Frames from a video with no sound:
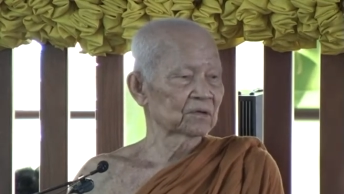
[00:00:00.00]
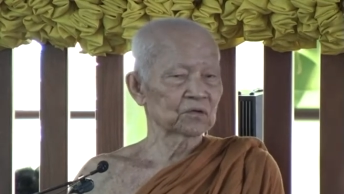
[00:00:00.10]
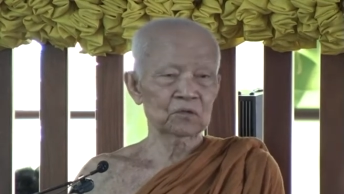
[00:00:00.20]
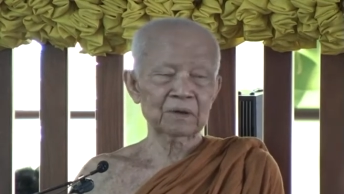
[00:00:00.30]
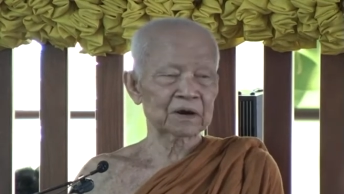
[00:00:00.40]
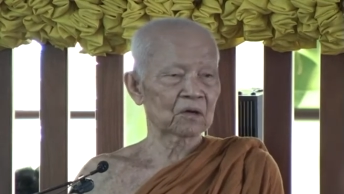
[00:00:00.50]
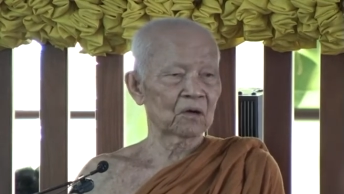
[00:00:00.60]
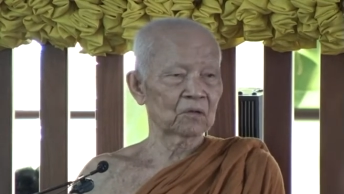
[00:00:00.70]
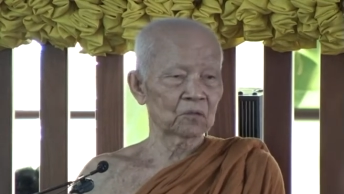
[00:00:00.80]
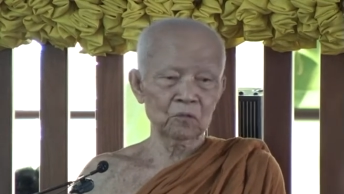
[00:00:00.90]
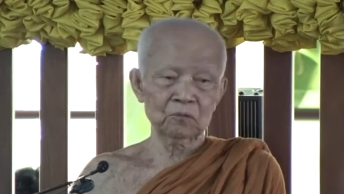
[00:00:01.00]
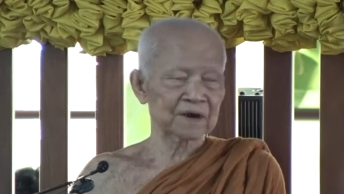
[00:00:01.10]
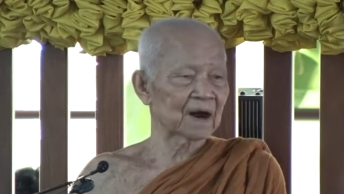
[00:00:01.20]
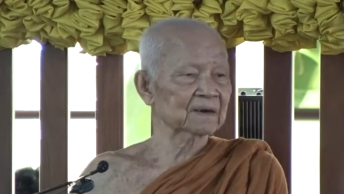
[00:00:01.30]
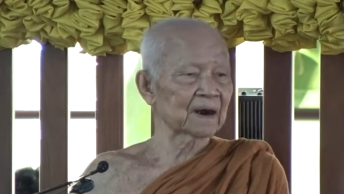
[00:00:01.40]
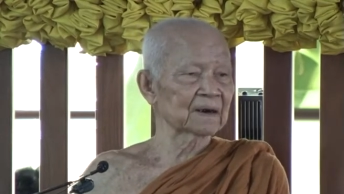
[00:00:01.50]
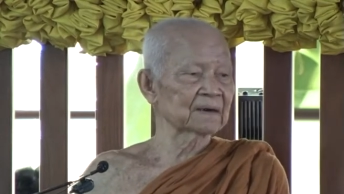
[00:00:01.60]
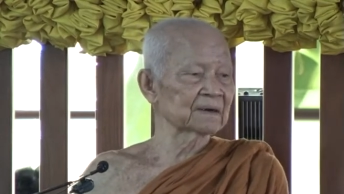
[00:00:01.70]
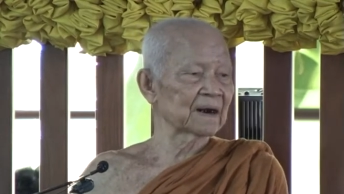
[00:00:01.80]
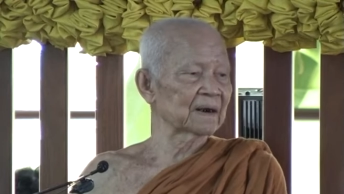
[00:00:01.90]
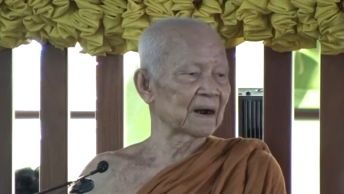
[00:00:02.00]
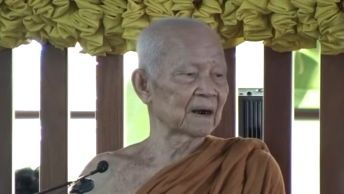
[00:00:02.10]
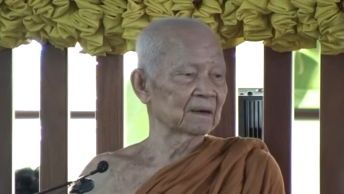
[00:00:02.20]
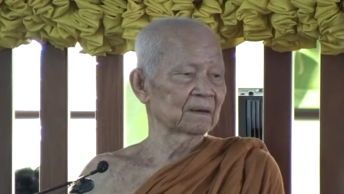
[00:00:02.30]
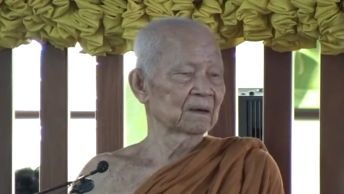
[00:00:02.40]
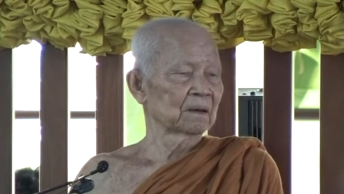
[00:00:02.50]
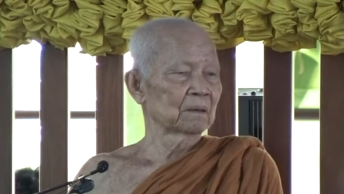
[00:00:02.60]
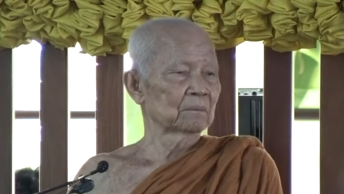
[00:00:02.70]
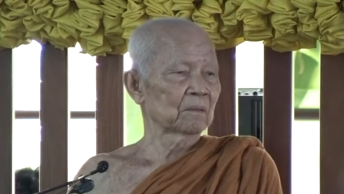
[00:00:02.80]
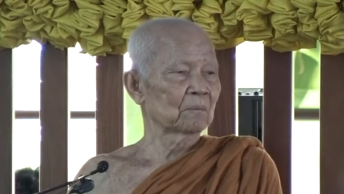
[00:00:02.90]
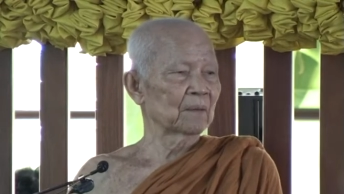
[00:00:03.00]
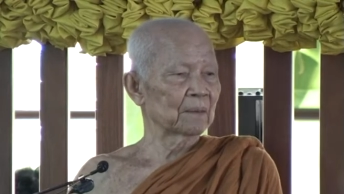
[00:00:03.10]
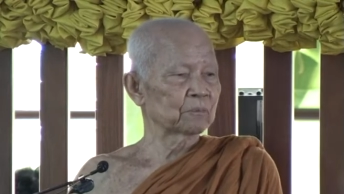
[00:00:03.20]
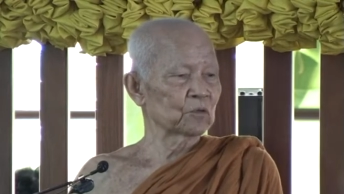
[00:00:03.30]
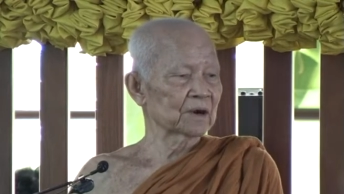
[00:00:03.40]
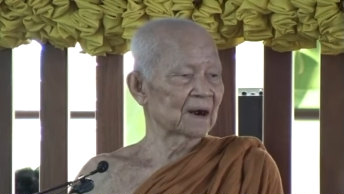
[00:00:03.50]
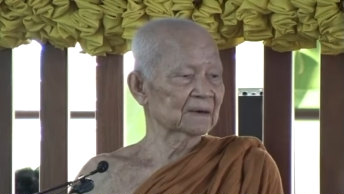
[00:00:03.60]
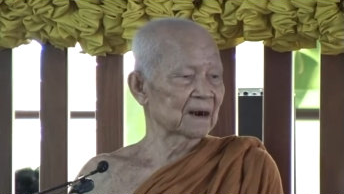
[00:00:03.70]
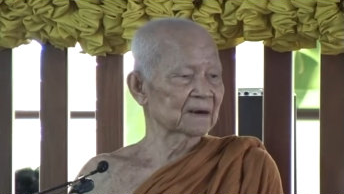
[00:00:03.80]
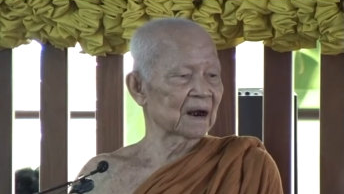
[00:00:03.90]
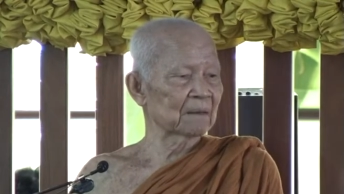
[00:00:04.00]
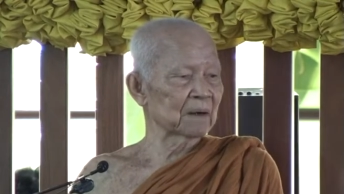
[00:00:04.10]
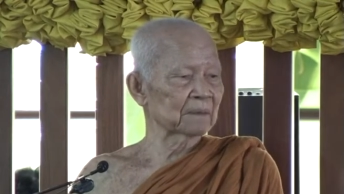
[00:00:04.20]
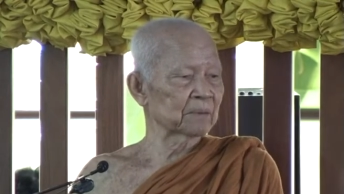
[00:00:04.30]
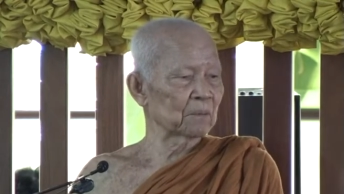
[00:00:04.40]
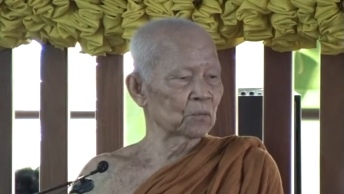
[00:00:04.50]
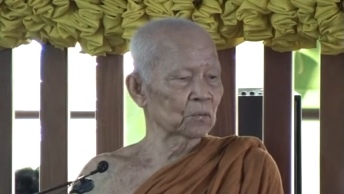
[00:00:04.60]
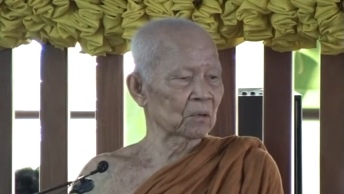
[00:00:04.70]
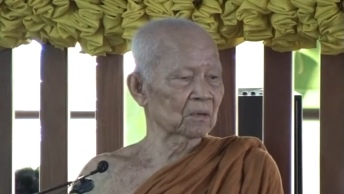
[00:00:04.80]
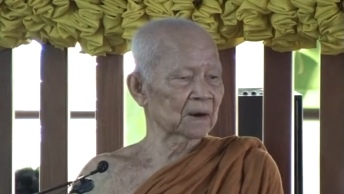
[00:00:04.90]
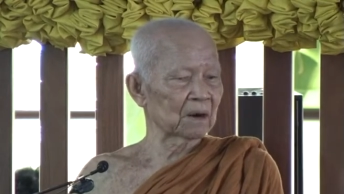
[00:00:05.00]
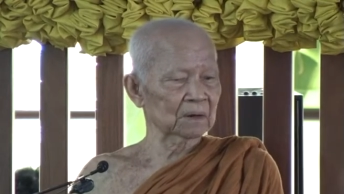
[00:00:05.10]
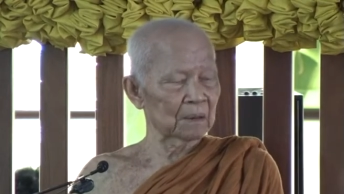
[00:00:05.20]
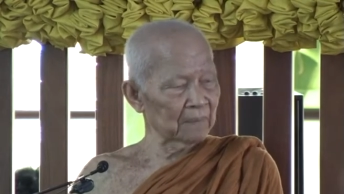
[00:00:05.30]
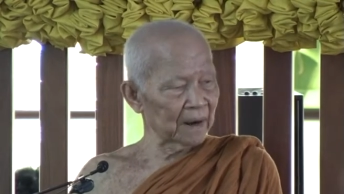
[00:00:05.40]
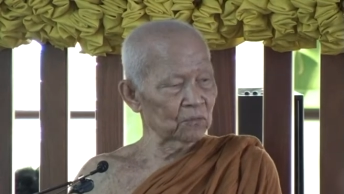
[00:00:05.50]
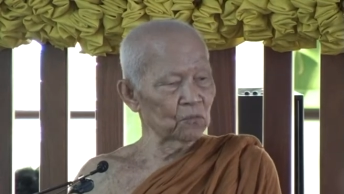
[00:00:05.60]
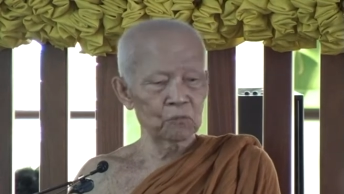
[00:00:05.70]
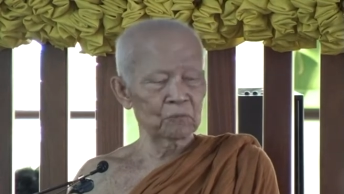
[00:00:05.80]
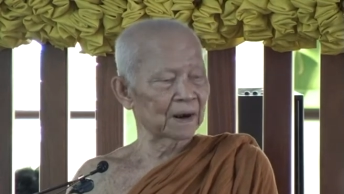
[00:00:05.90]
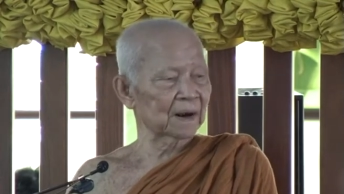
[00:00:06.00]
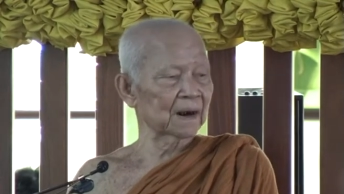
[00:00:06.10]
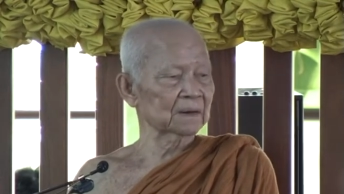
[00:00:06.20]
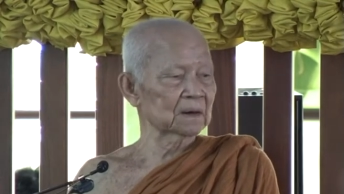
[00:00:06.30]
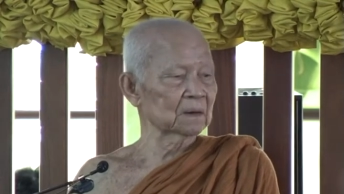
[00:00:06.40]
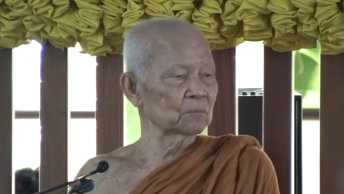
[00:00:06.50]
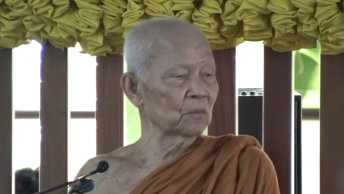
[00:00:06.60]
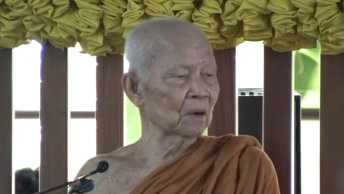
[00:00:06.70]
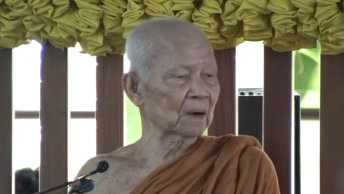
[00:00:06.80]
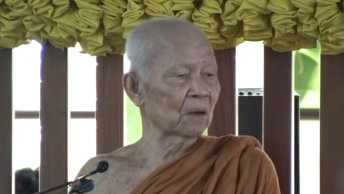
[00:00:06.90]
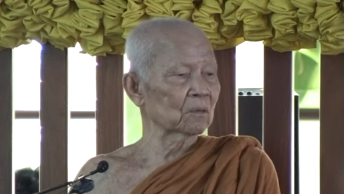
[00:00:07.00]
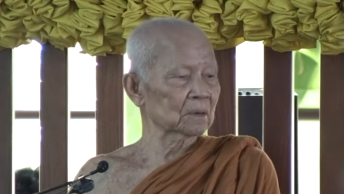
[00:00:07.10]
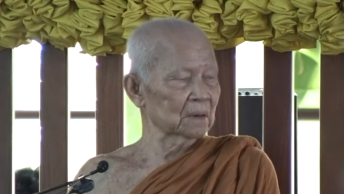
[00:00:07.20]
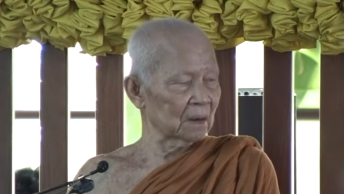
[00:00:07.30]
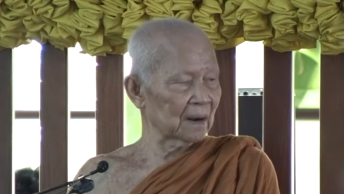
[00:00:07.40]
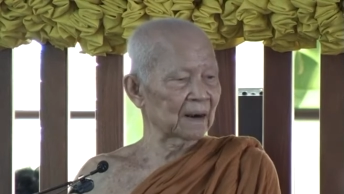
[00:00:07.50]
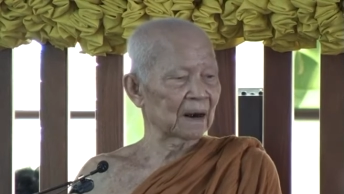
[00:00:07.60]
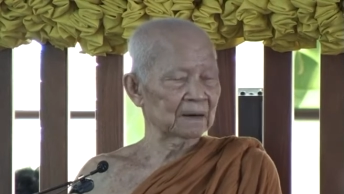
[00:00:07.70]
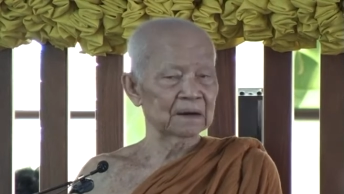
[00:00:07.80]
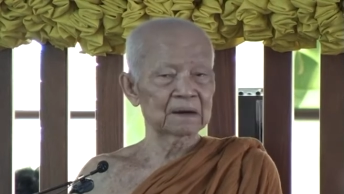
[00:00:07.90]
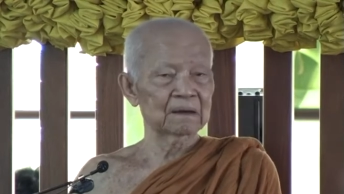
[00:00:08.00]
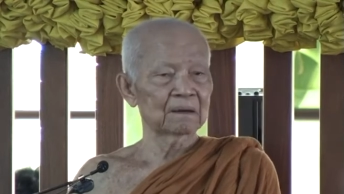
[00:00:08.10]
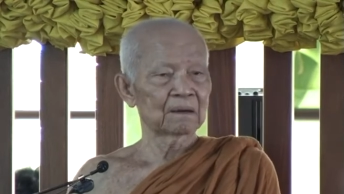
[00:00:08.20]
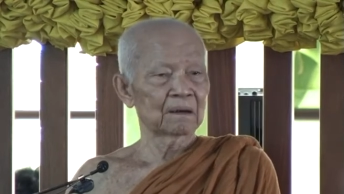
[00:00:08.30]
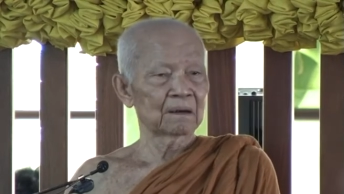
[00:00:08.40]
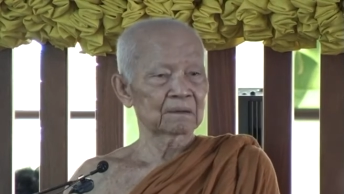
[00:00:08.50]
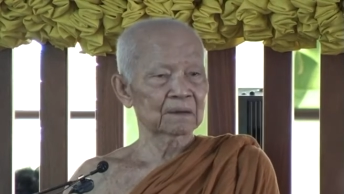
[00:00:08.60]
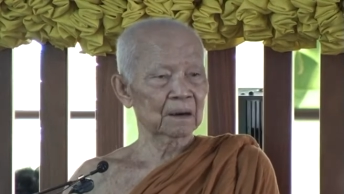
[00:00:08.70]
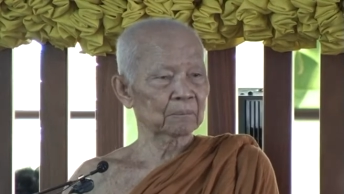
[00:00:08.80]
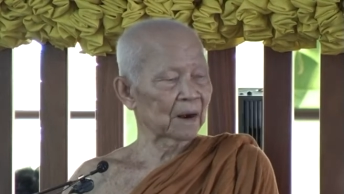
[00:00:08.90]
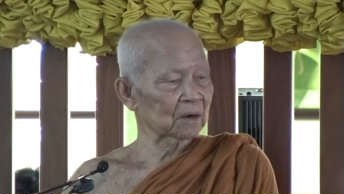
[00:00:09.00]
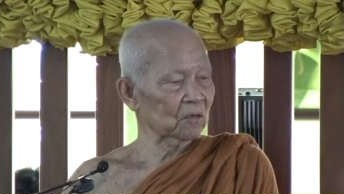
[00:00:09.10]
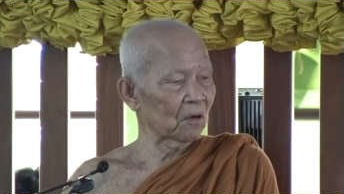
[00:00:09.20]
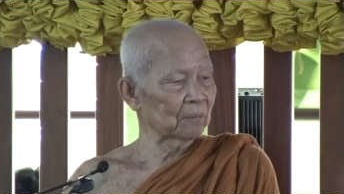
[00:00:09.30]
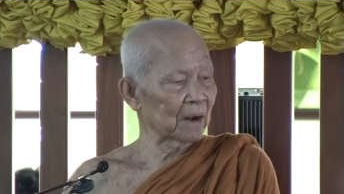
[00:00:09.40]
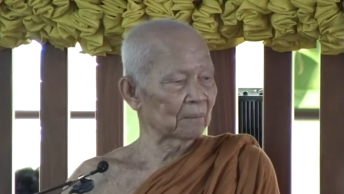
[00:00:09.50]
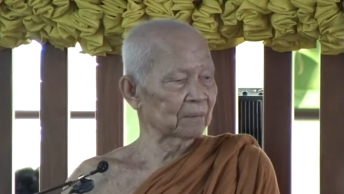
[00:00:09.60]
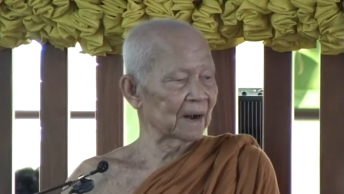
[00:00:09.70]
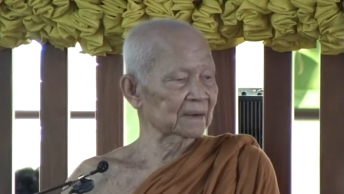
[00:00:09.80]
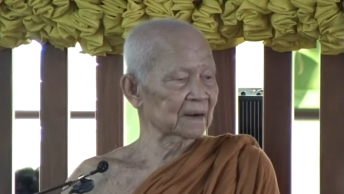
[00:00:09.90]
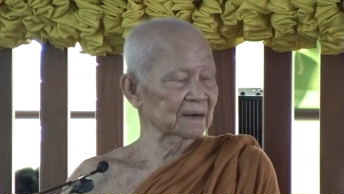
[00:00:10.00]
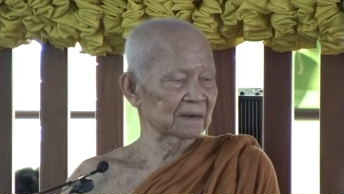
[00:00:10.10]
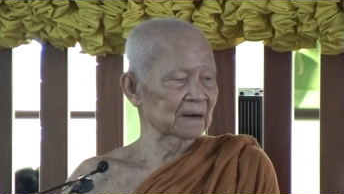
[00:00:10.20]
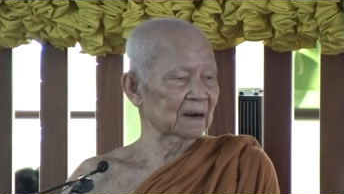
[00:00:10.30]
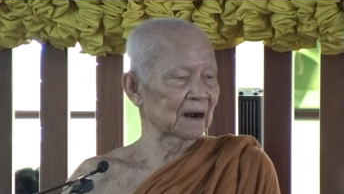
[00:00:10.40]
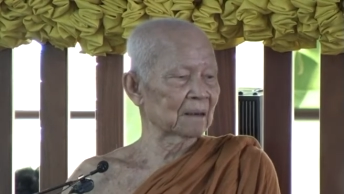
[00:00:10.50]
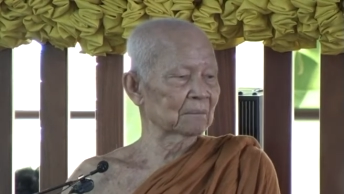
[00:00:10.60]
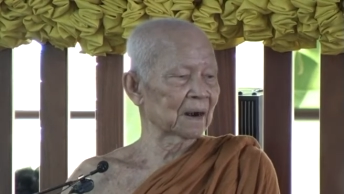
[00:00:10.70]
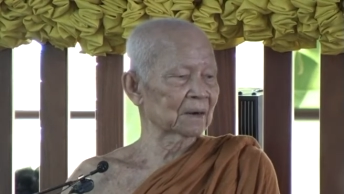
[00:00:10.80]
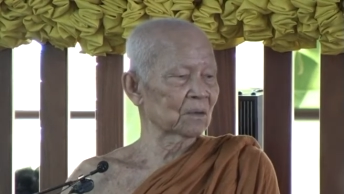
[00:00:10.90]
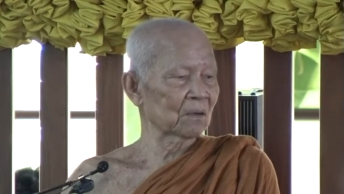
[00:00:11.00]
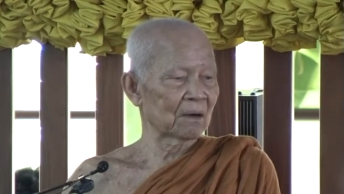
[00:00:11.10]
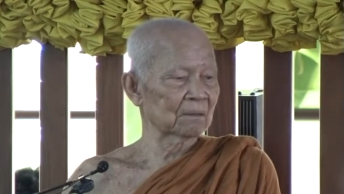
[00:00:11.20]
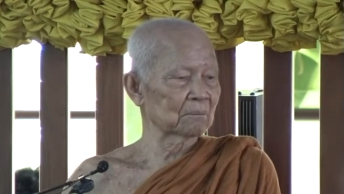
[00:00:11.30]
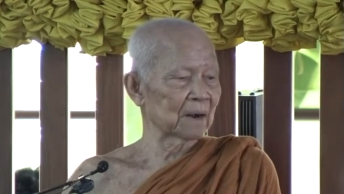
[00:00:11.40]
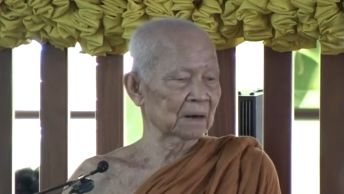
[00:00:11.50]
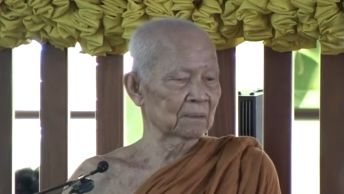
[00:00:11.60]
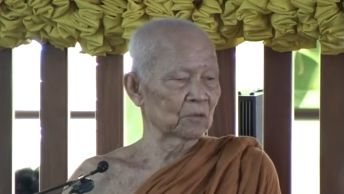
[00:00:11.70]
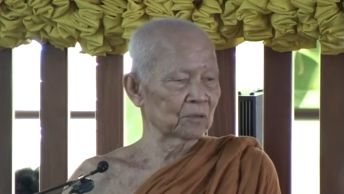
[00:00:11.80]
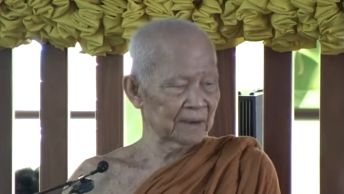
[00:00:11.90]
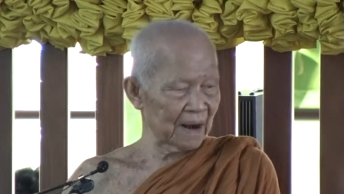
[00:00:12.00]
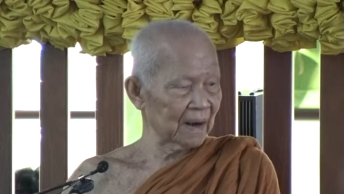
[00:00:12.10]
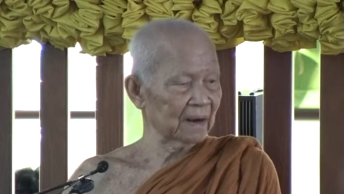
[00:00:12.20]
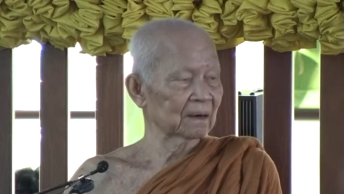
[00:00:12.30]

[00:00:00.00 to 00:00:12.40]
สู้ไม่ถอยอุ้มชาติไทยขึ้นให้ได้พ่อแม่ปู่ย่าตายายบรรพบุรุษของเราทำไมอุ้มมาได้ถึงพวกเราถึงขนาดนี้ ยังพาถ่อพาพาตะเกียบตะกายมาด้วยความลำบากลำบนได้